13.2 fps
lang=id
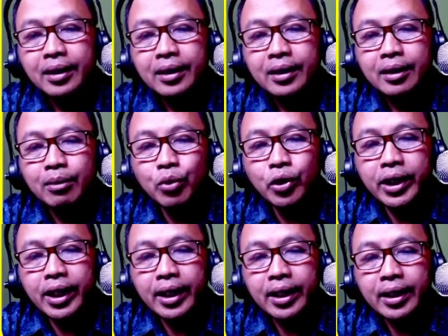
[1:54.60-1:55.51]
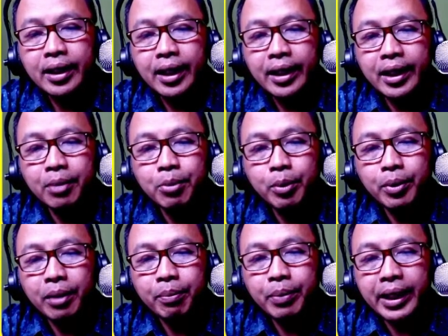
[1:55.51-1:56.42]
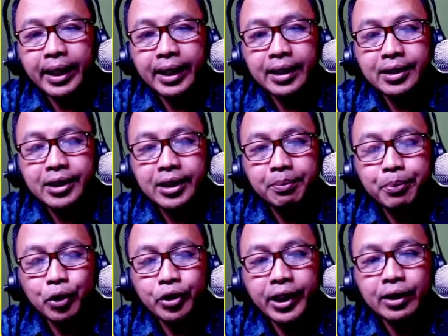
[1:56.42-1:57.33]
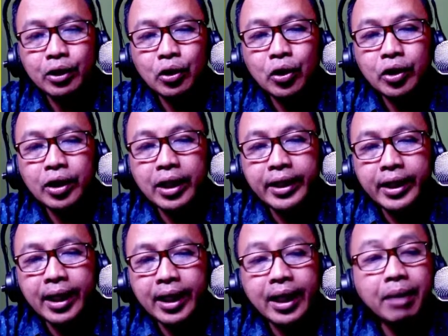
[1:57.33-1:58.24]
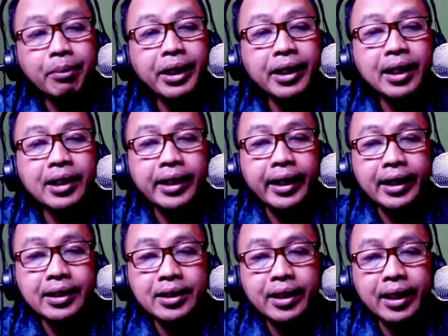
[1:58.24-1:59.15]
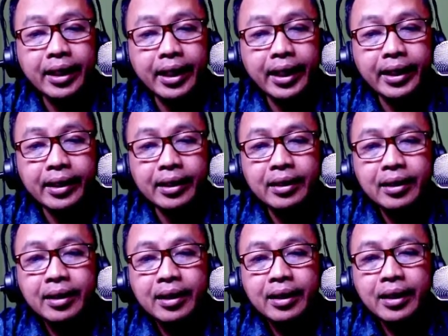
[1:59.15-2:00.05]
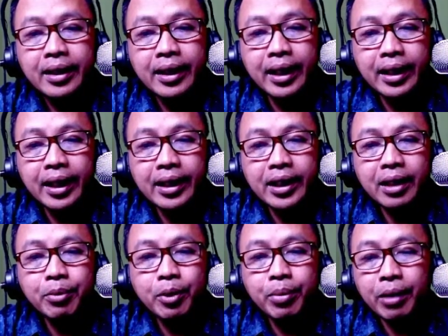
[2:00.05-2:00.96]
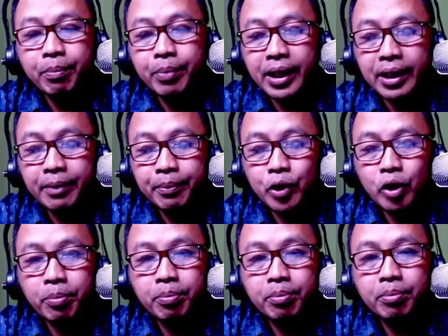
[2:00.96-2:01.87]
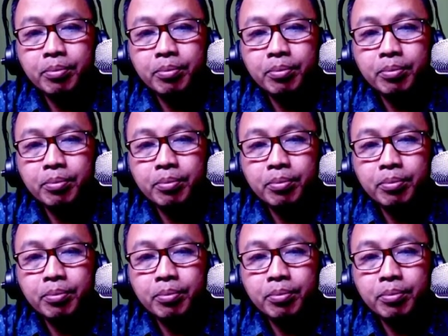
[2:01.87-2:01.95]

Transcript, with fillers: kemudian ada beberapa LCD proyektor, ada kamera DSLR, dan ada beberapa laptop.